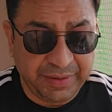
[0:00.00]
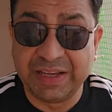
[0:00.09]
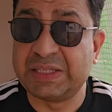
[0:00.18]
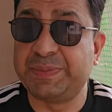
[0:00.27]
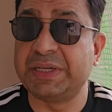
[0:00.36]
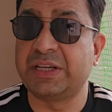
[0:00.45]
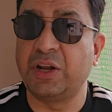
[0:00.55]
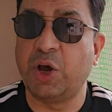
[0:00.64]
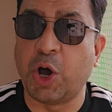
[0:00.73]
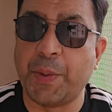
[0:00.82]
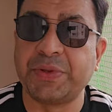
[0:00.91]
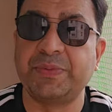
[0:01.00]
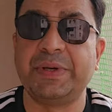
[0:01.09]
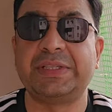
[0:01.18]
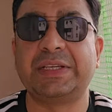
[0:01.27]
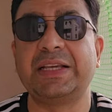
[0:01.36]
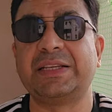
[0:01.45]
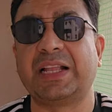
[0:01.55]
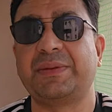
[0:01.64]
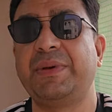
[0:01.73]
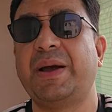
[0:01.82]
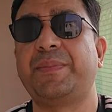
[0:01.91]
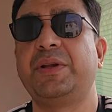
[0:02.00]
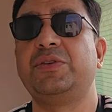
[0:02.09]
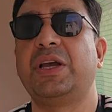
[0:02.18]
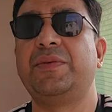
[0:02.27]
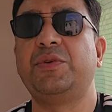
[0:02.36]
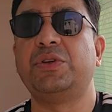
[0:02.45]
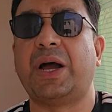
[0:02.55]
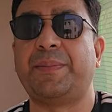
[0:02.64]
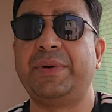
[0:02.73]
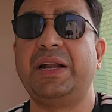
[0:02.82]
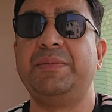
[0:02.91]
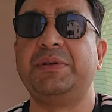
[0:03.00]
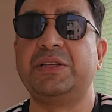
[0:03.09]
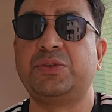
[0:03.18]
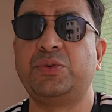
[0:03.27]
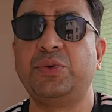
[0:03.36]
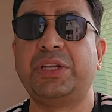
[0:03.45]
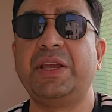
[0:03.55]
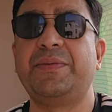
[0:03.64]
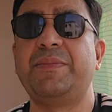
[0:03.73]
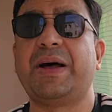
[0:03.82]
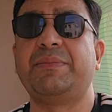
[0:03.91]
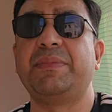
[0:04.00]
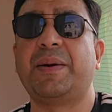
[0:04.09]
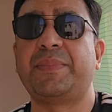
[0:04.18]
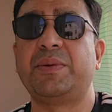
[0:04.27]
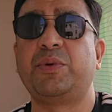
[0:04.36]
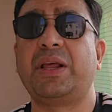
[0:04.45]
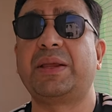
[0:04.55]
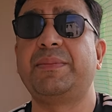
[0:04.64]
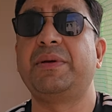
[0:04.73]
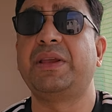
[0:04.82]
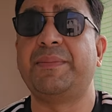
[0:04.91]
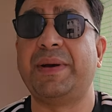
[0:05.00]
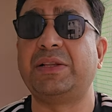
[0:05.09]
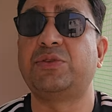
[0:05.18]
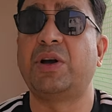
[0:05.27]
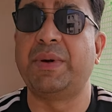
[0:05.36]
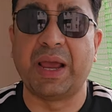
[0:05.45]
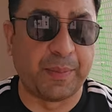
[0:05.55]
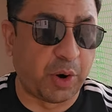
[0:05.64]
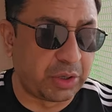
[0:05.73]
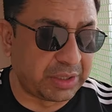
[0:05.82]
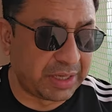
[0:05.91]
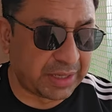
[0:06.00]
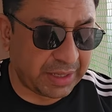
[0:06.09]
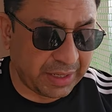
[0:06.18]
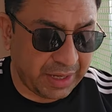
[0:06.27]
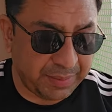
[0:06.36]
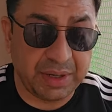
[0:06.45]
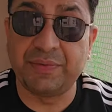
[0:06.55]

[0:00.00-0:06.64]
स्पेशल ऑप्स बैच के साथ में आपने जो है वो अपने एडमिशन शुरू किए फिर बाद में आपने बोला कि ये बैच को हम अबॉर्ड कर रहे हैं अभी